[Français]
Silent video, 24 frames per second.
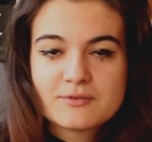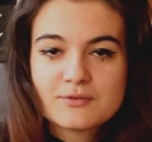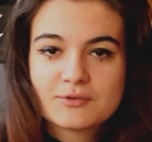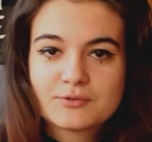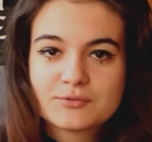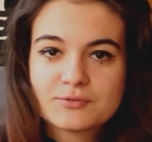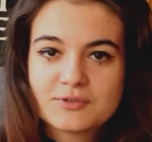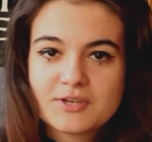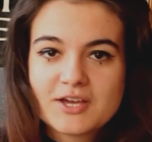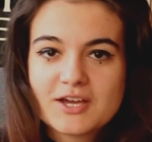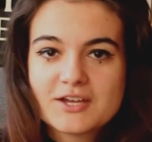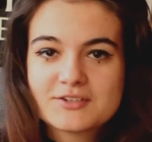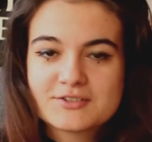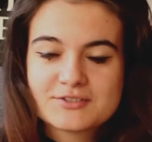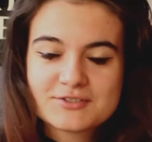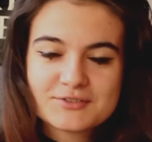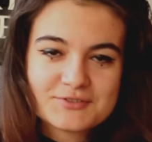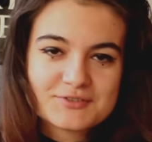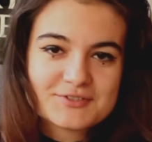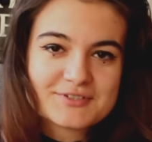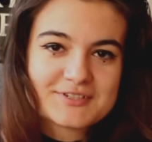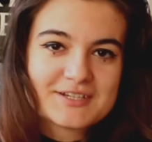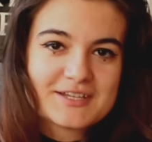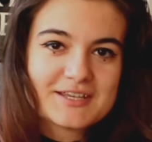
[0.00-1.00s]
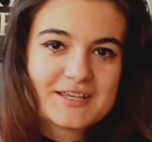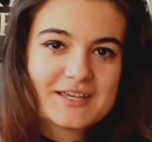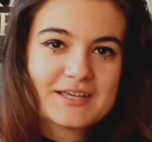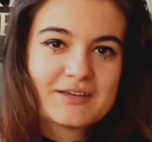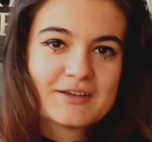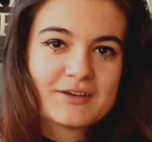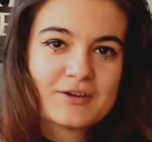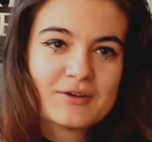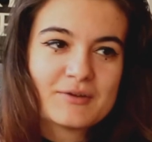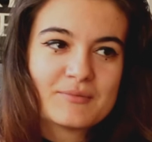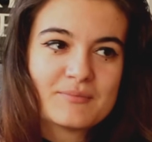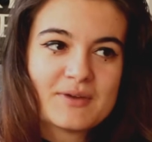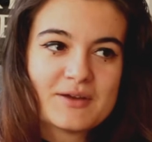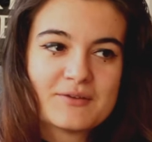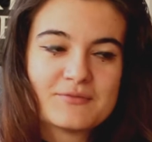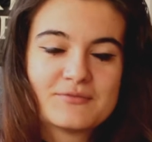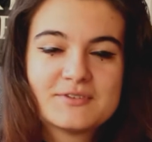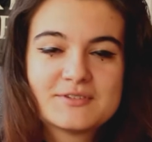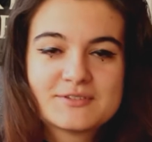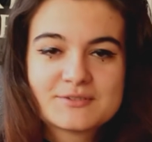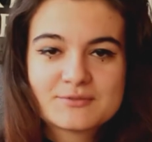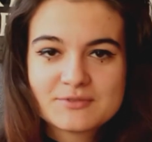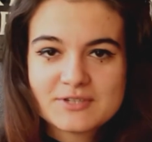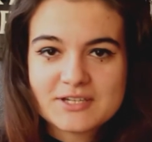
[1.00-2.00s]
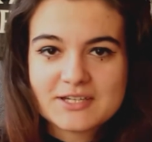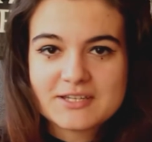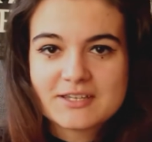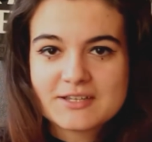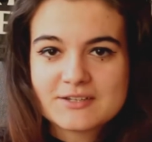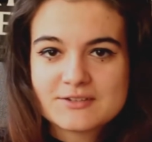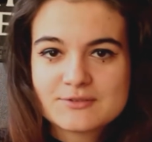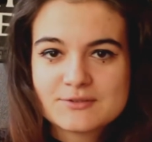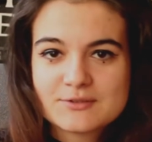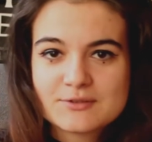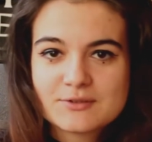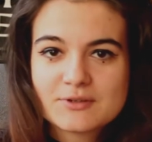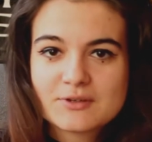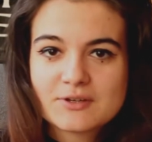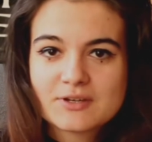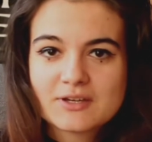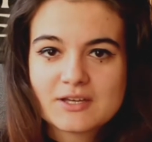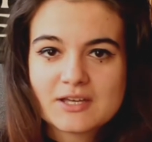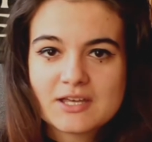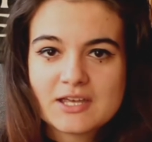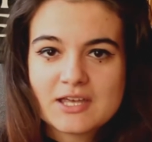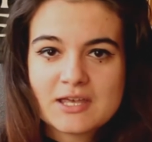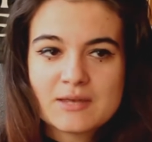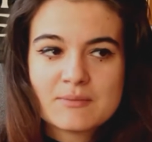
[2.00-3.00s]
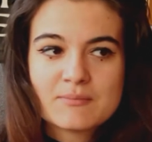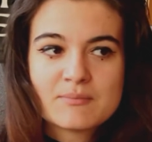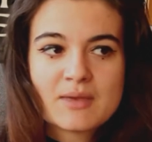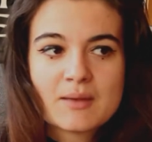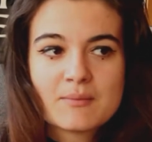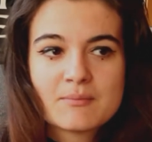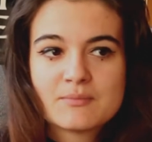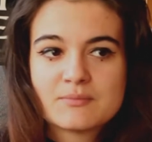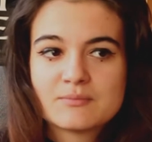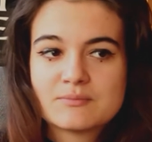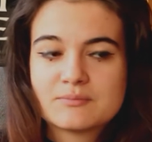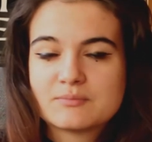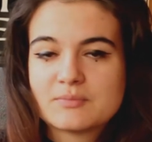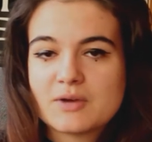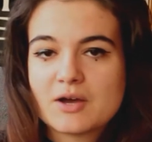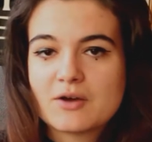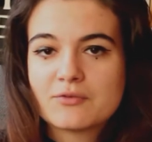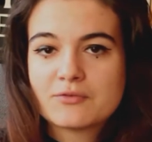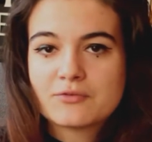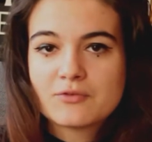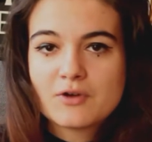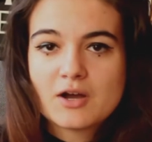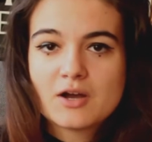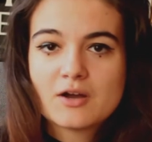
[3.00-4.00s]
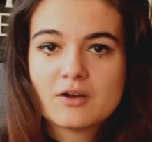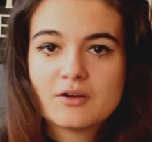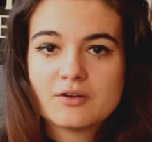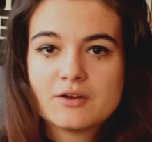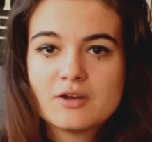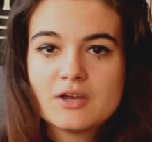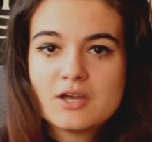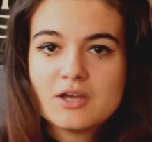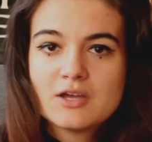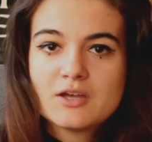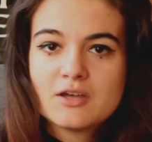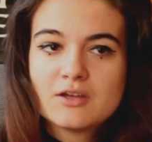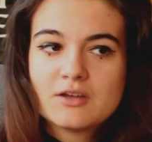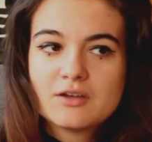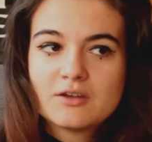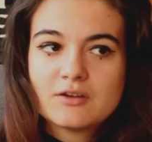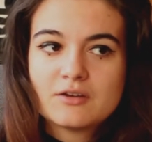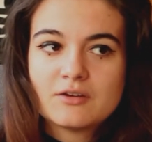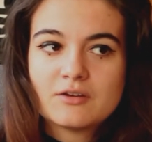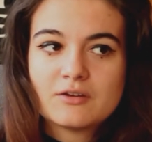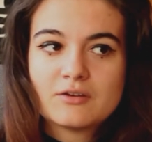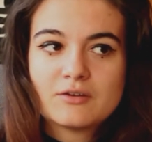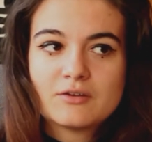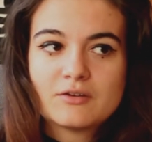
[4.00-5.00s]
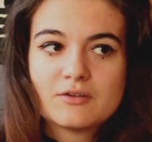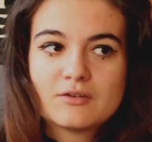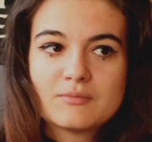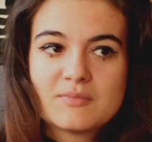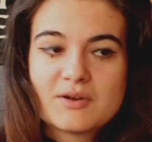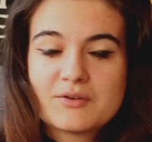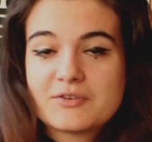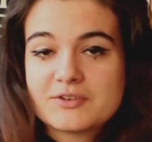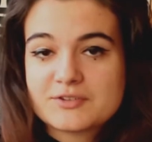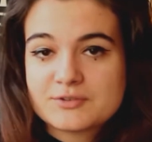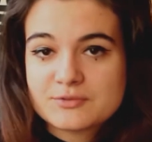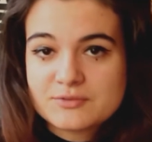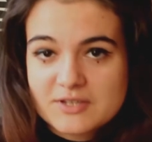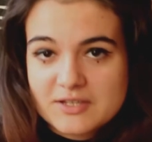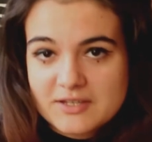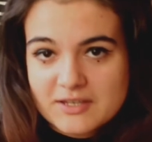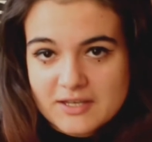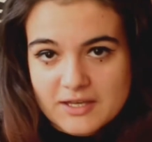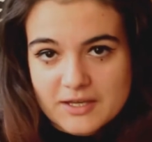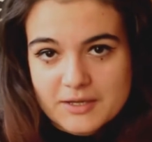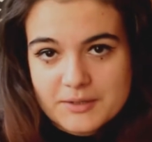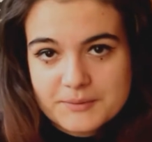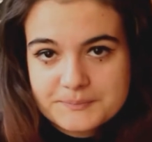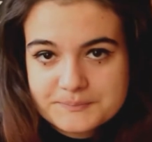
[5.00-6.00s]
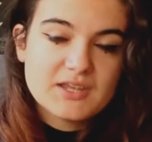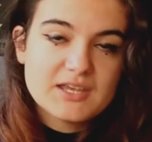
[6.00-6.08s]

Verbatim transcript: en tout cas changé ma vision de l'écriture et même parfois ma façon d'écrire.